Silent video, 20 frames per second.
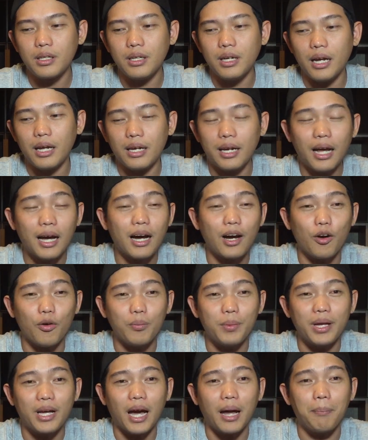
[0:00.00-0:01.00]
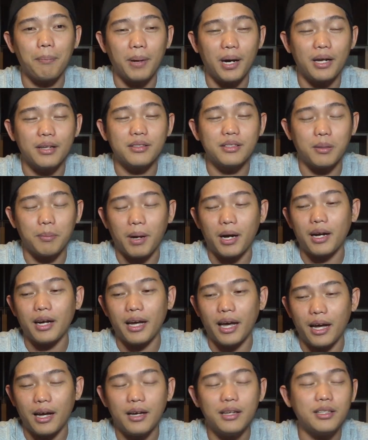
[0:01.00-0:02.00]
นะถ้าเขามีการเปิดสมัคร
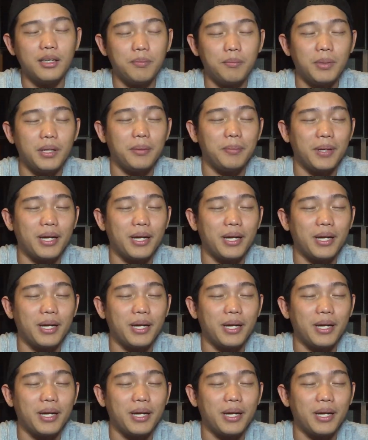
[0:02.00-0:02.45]
แข่งเอ้ถ้ามี